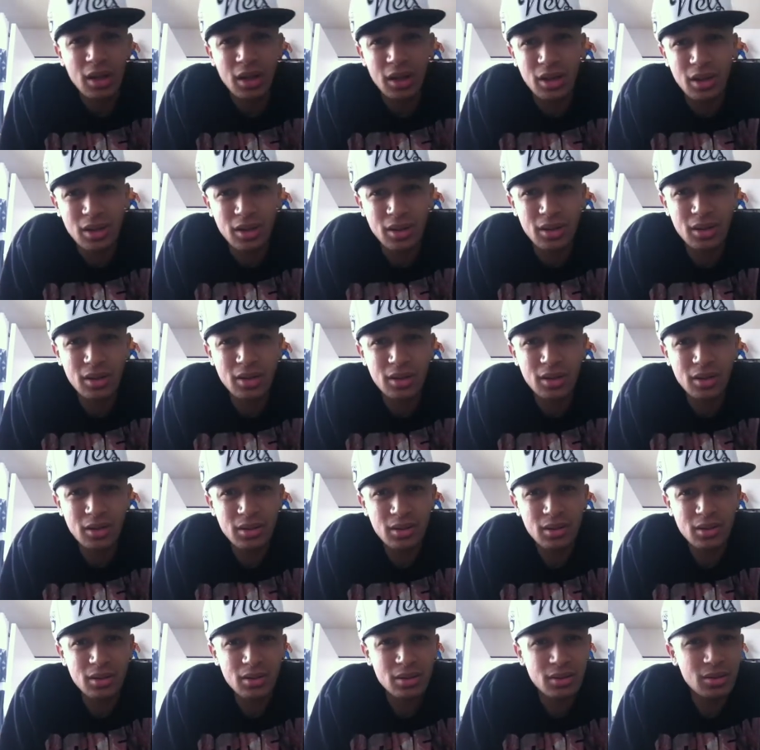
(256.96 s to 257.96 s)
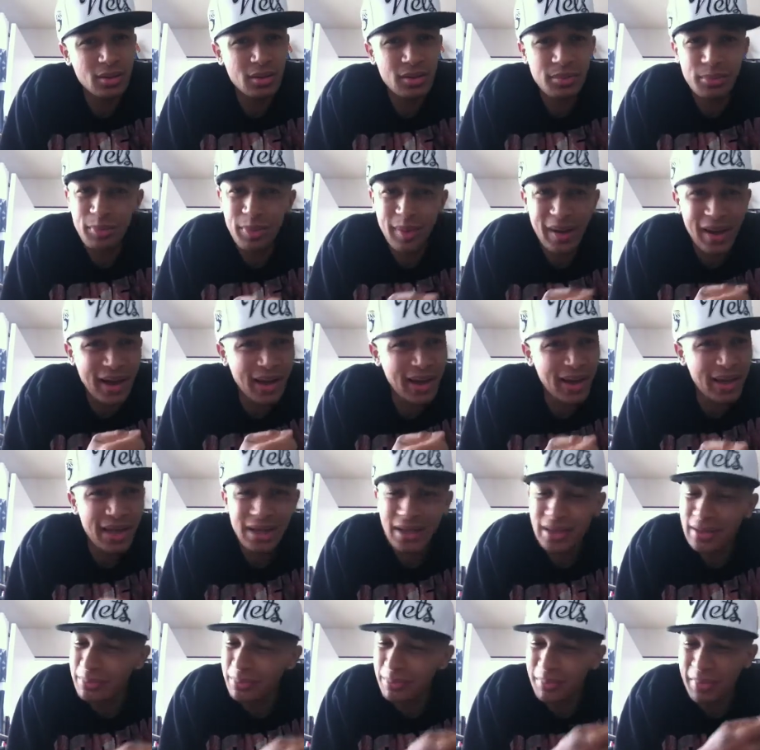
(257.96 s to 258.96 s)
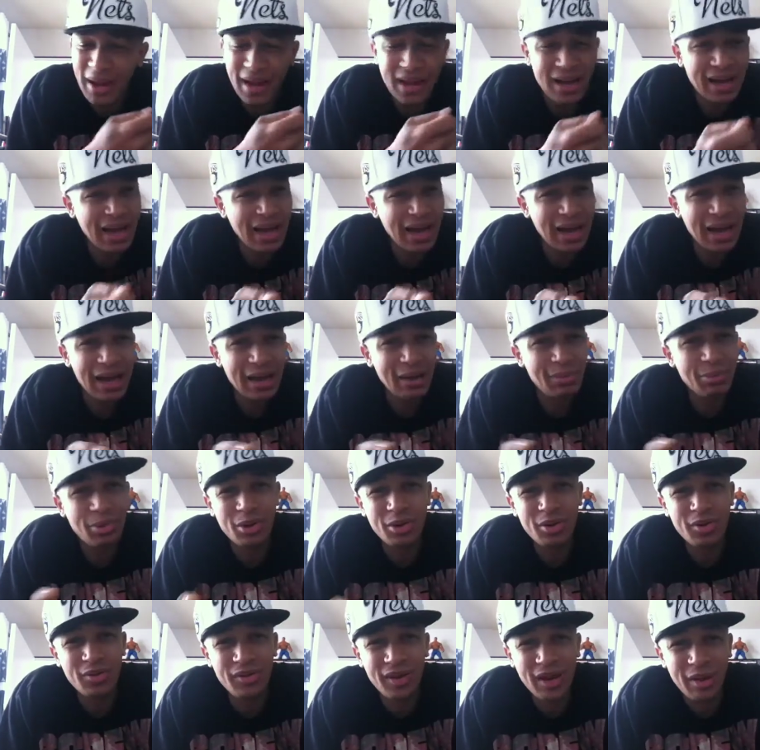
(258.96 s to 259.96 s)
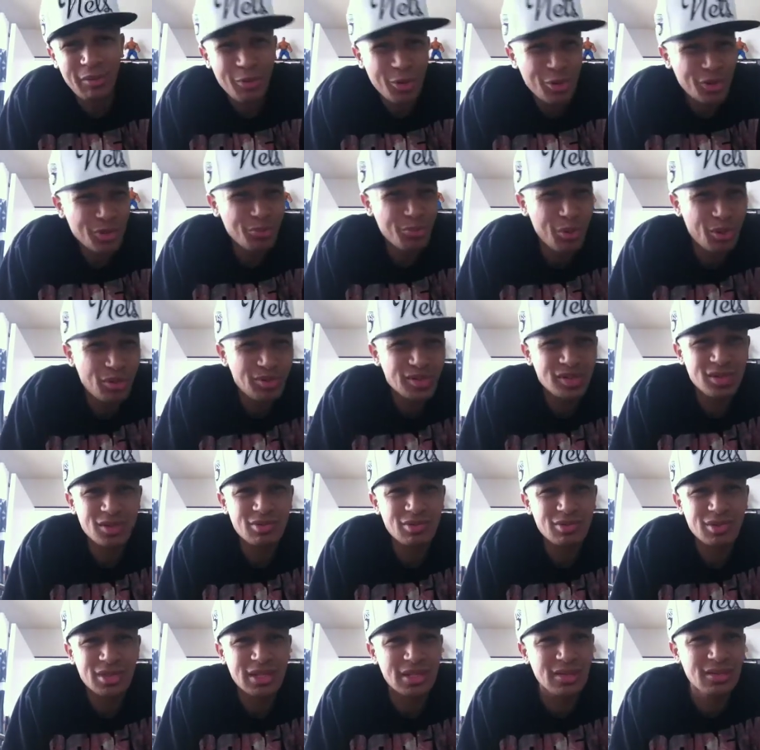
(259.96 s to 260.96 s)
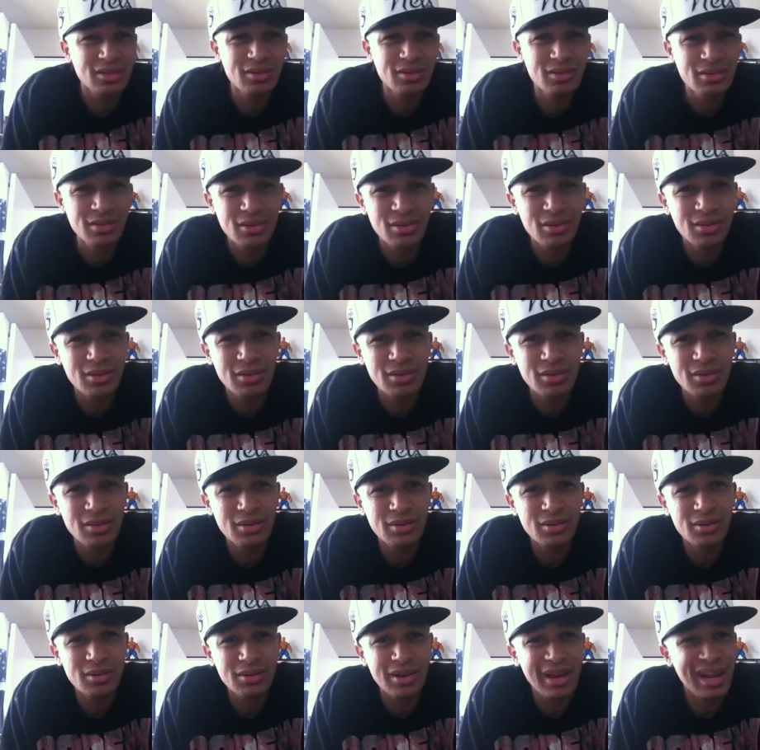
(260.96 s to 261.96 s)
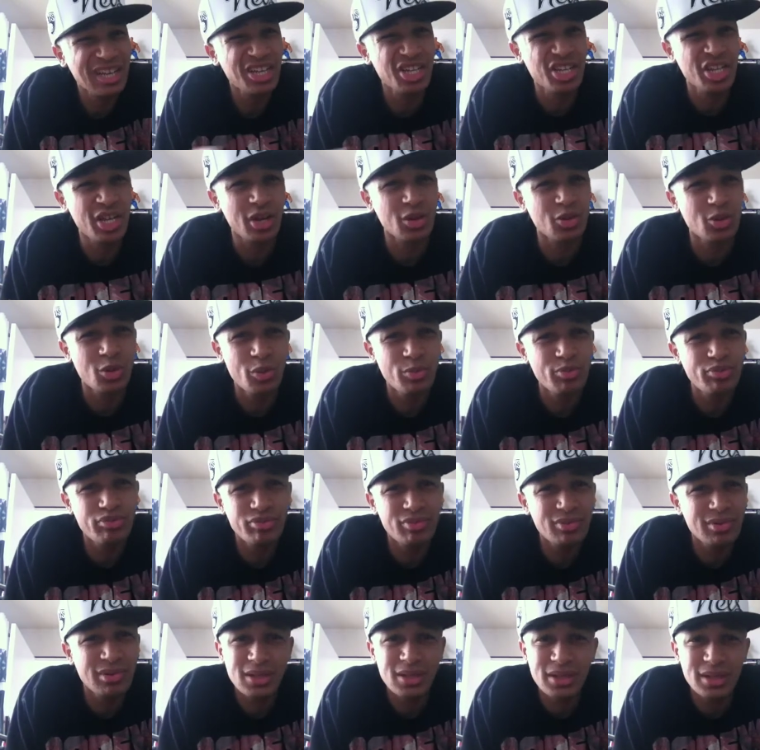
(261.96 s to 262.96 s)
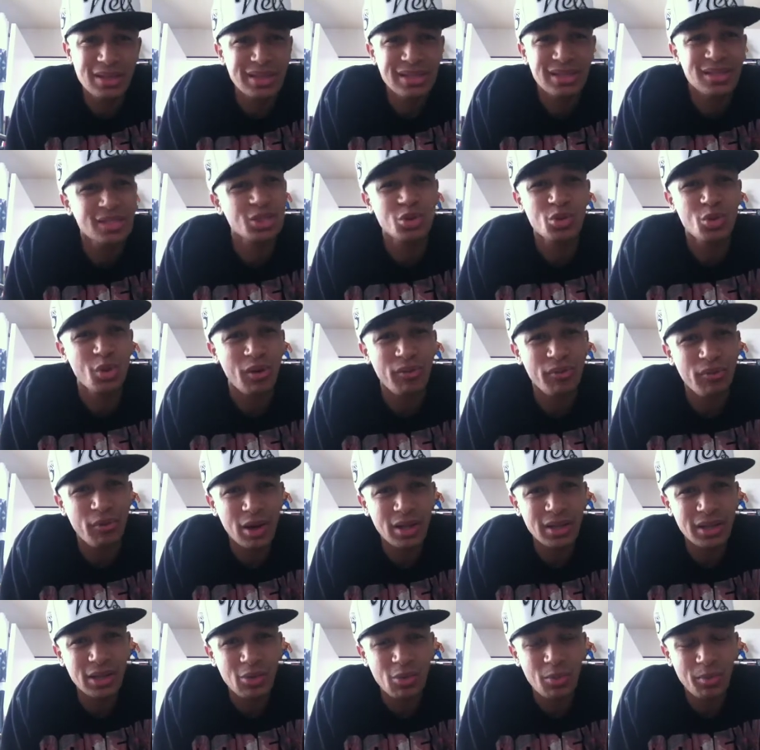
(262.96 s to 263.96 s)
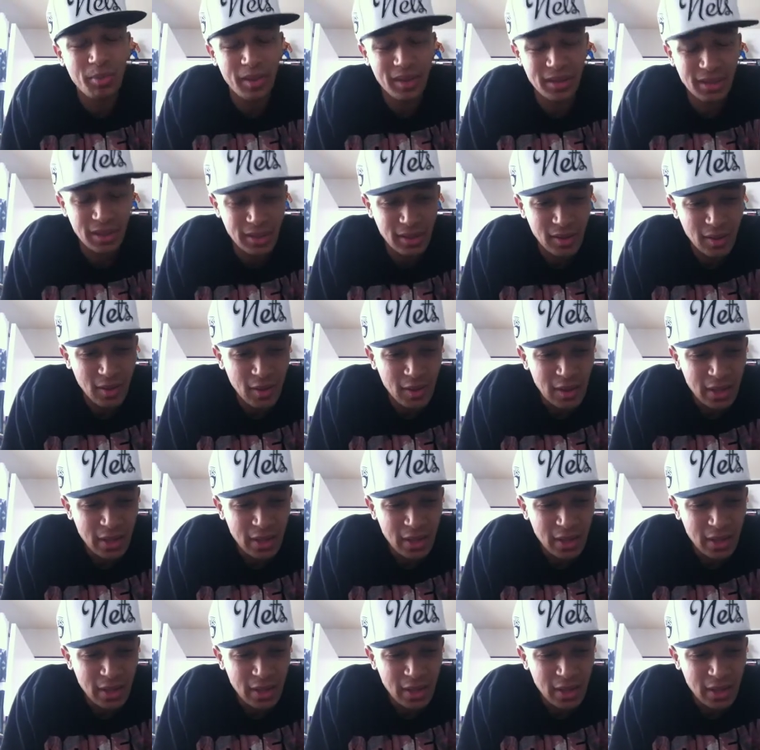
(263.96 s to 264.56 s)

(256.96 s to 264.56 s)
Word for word: euh, pareil, macabre, vraiment une bande son qui te donne euh, la chair de poule, des surfroids et compagnie.